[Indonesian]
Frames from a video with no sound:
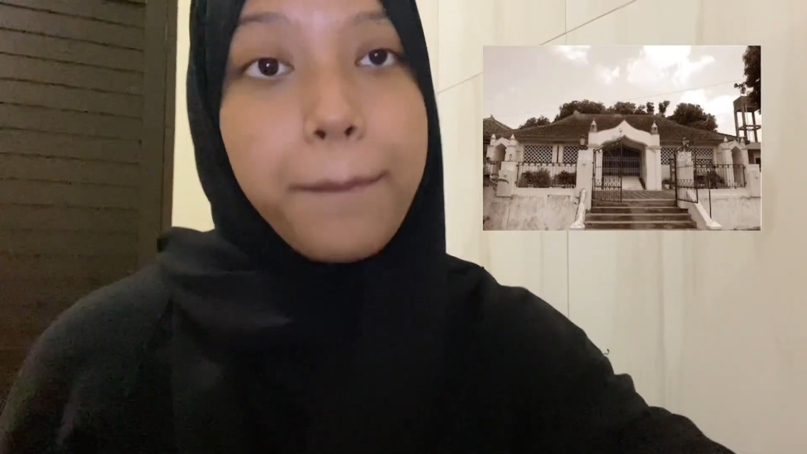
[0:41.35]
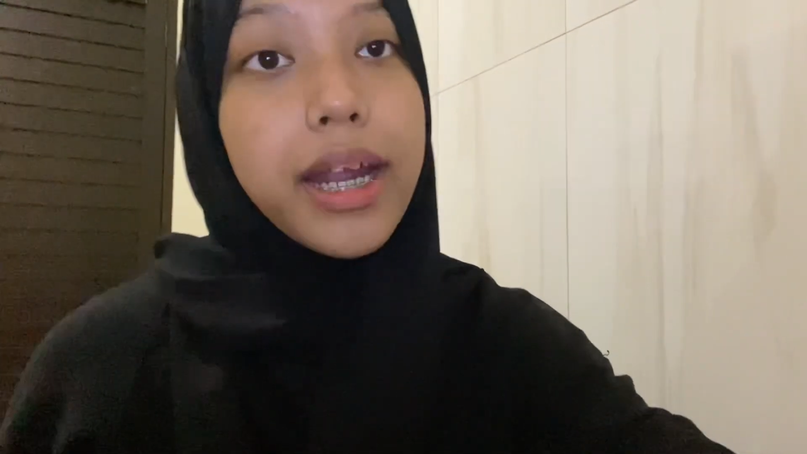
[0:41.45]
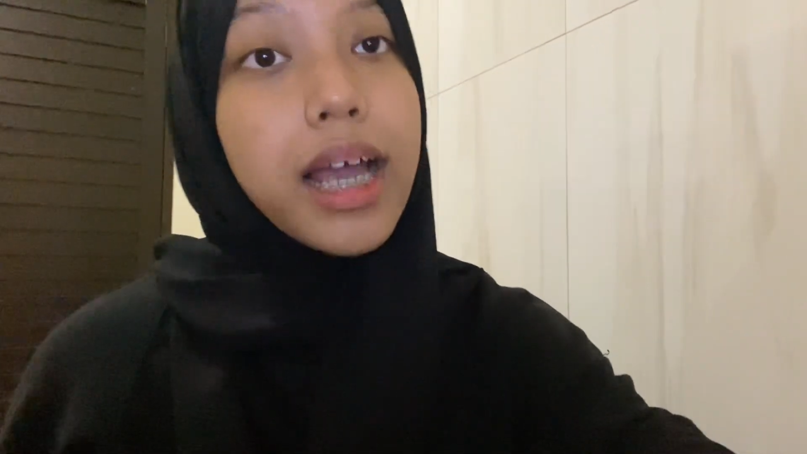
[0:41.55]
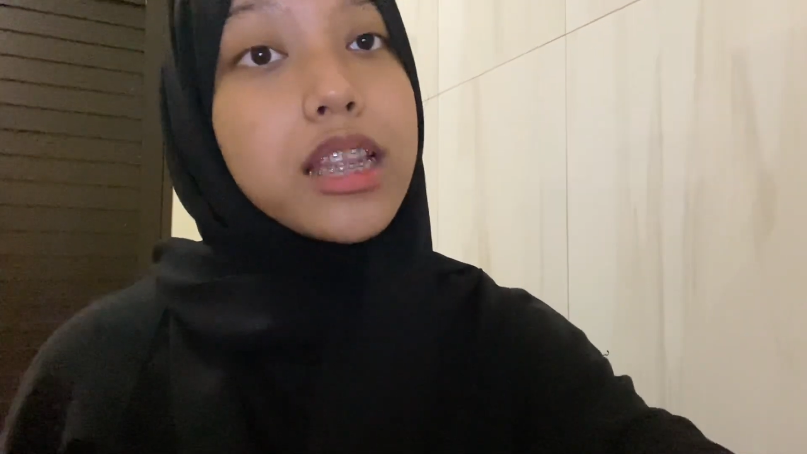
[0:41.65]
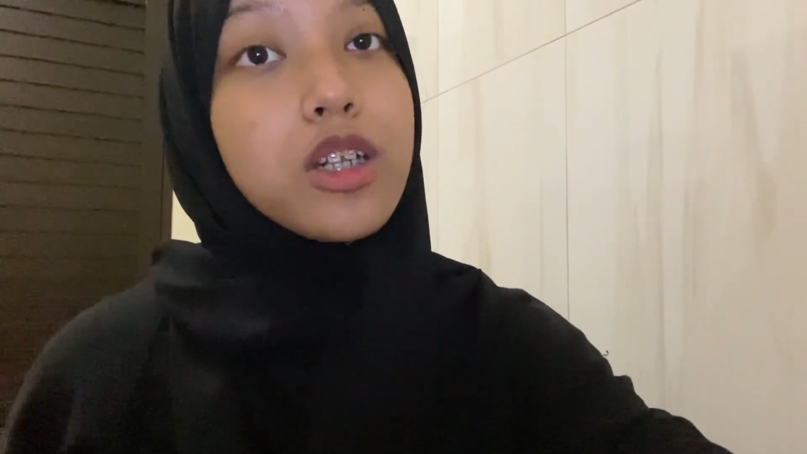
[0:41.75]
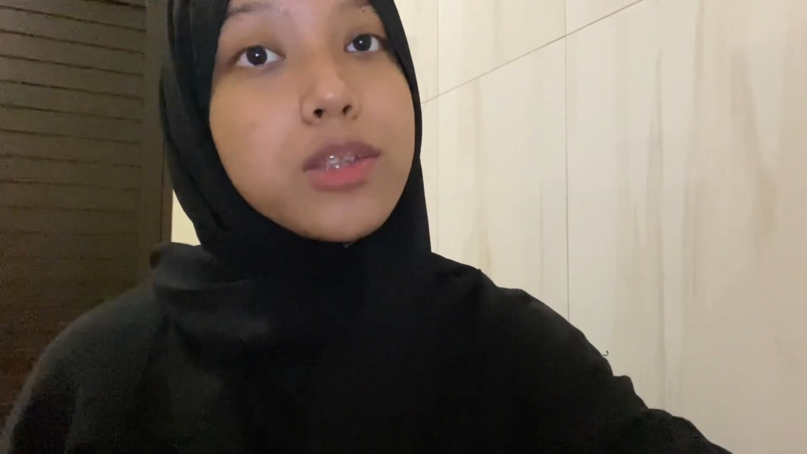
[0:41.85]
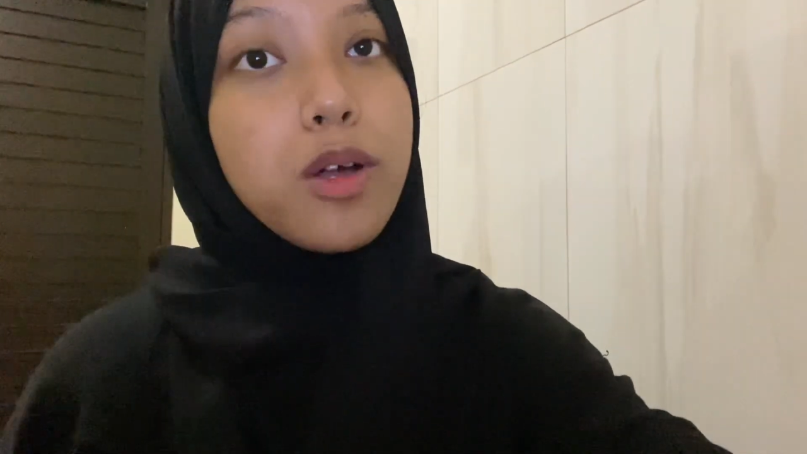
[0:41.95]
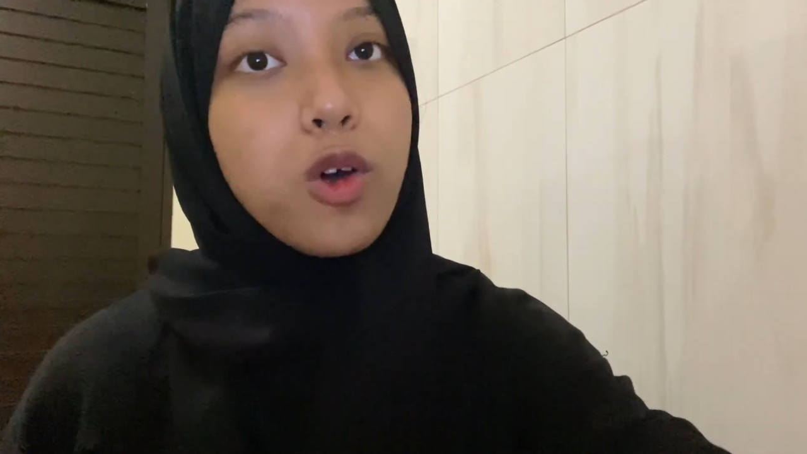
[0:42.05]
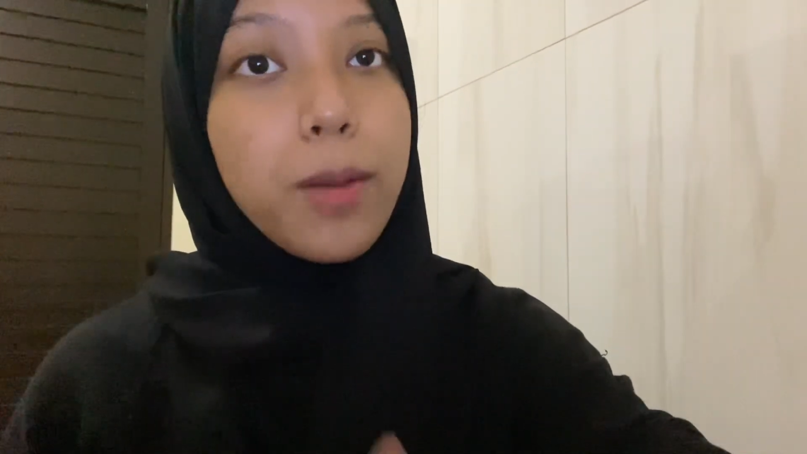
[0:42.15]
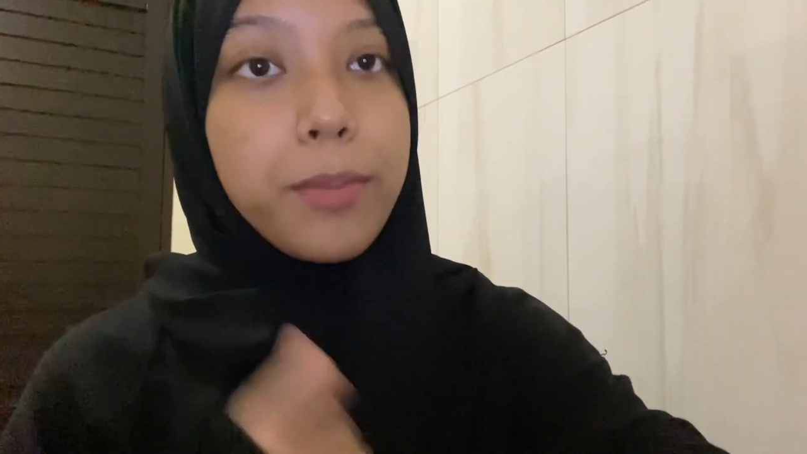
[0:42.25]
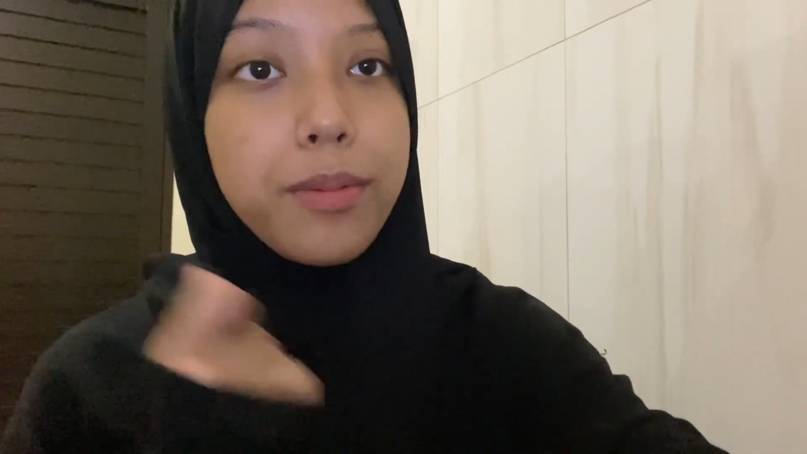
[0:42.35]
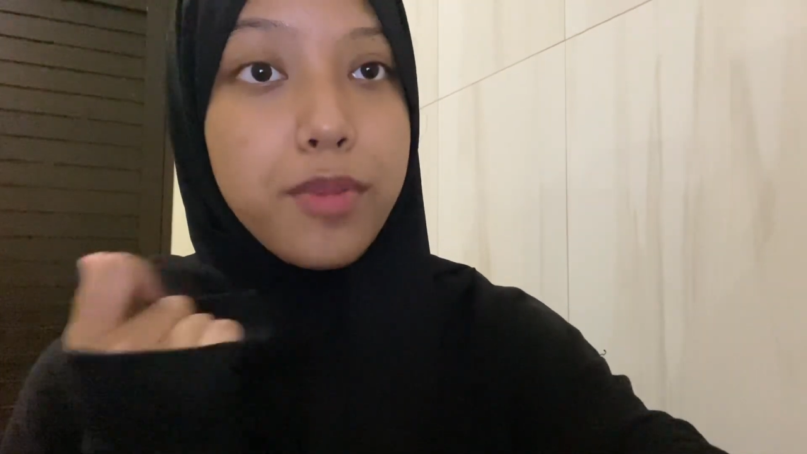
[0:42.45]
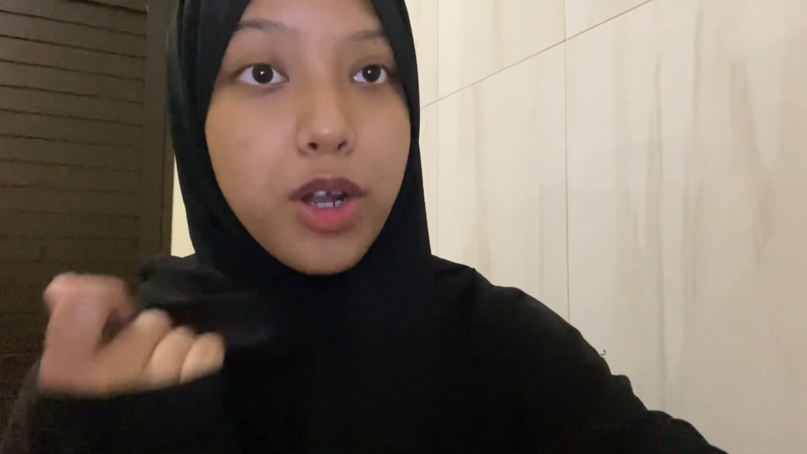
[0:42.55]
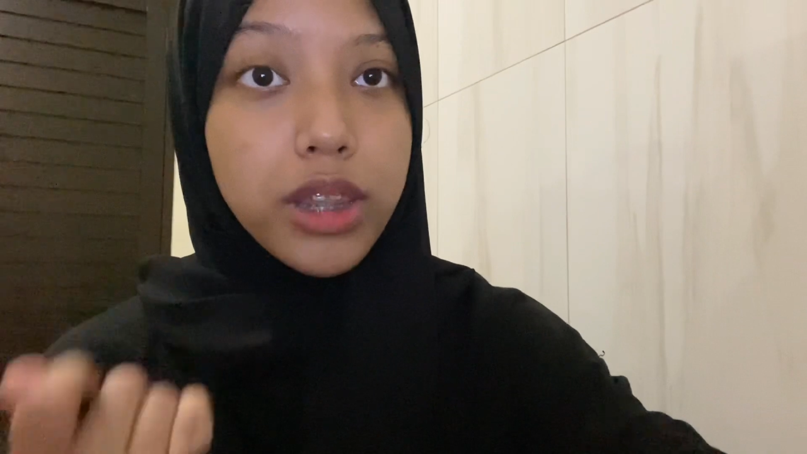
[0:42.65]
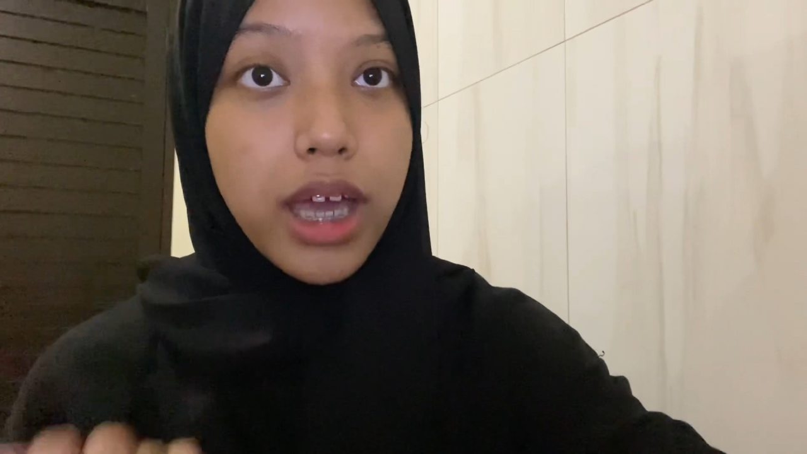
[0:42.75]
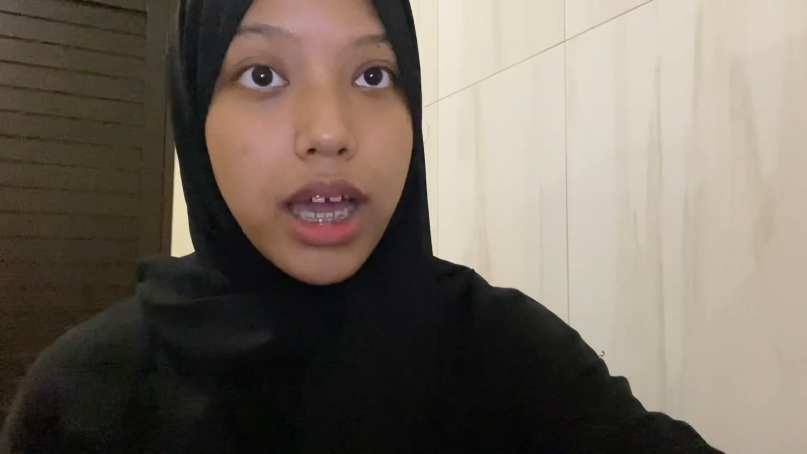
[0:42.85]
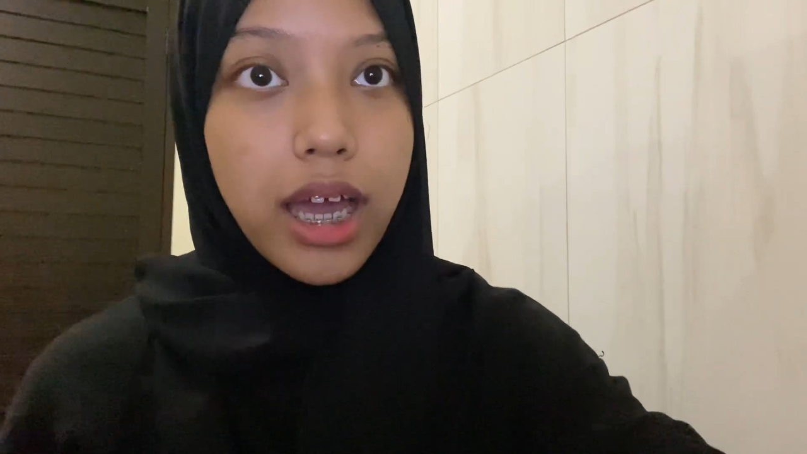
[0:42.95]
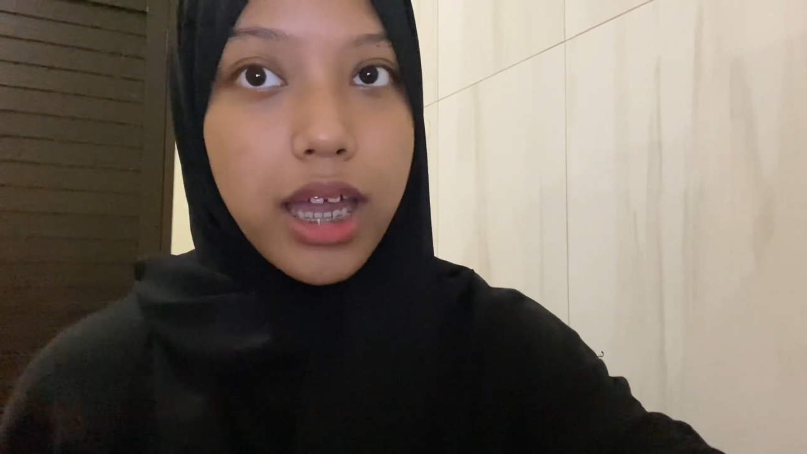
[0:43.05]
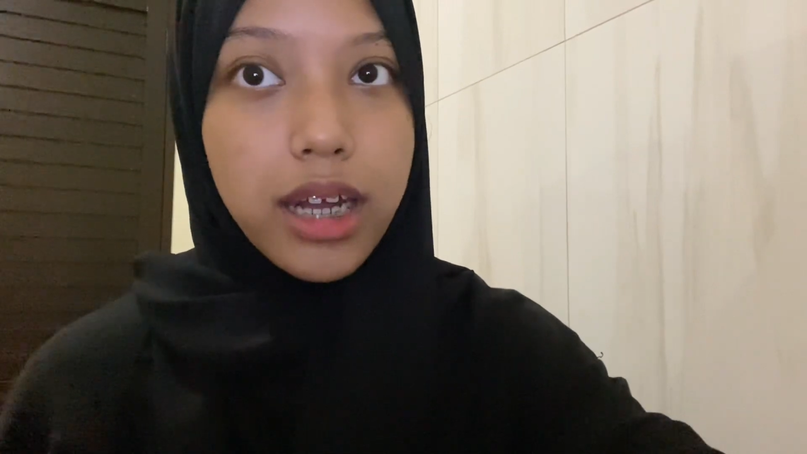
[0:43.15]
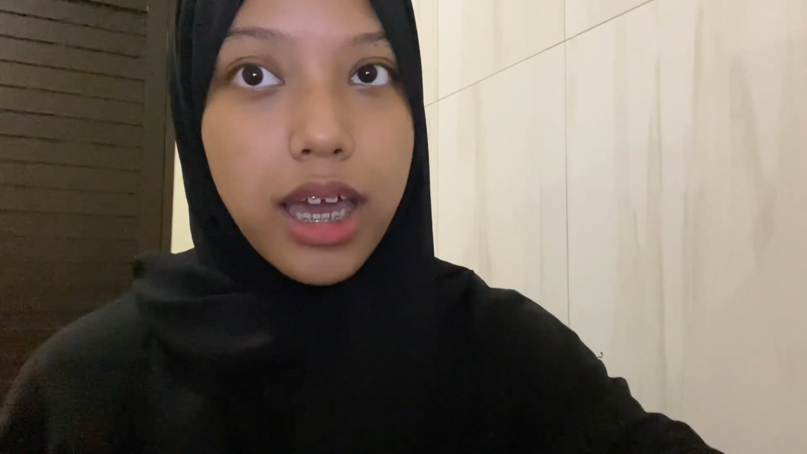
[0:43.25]
Mereka terus melakukan
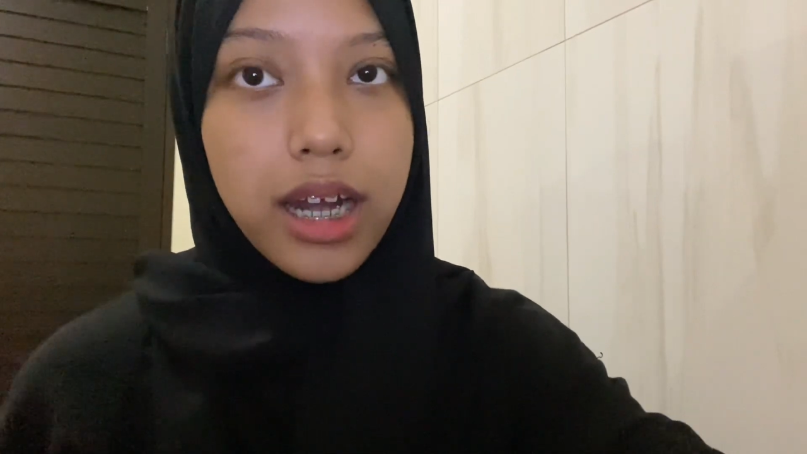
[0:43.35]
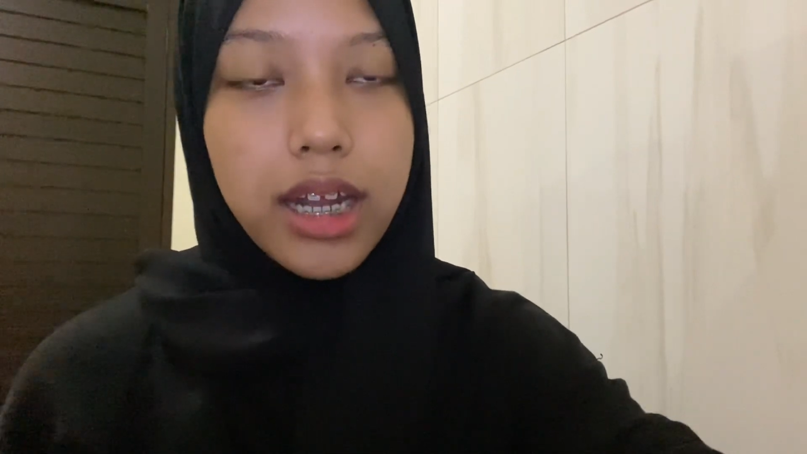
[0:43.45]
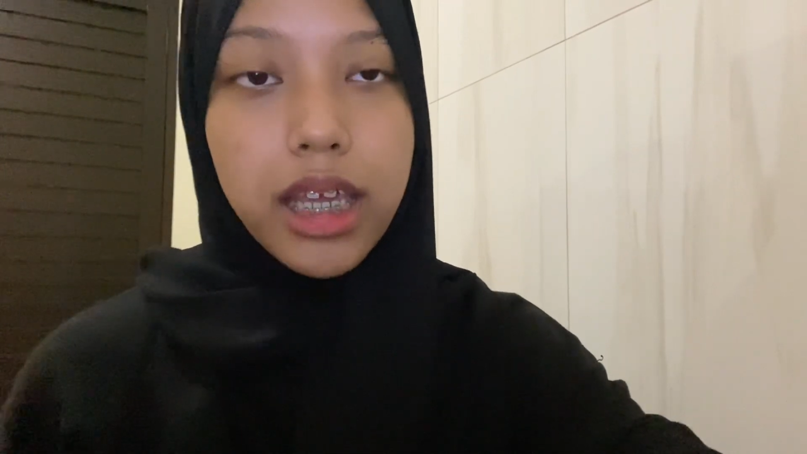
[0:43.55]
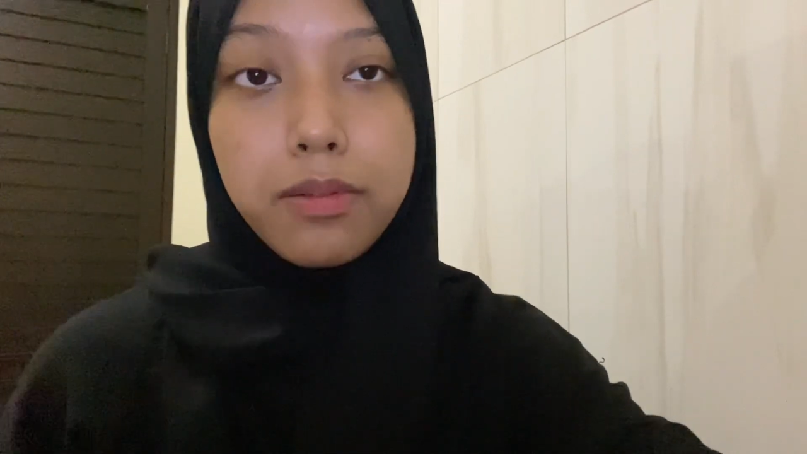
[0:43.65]
pemberontakan karena